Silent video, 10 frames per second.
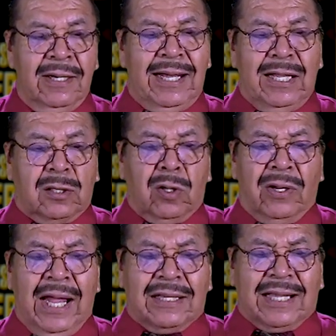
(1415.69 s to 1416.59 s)
y
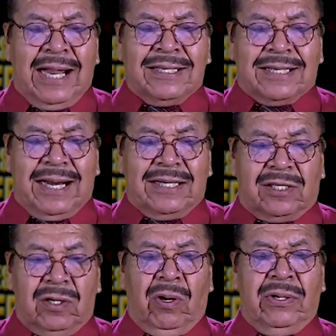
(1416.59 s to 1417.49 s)
toda
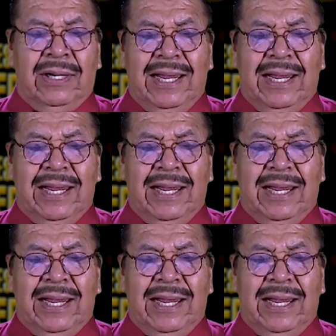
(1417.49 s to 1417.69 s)
transgresión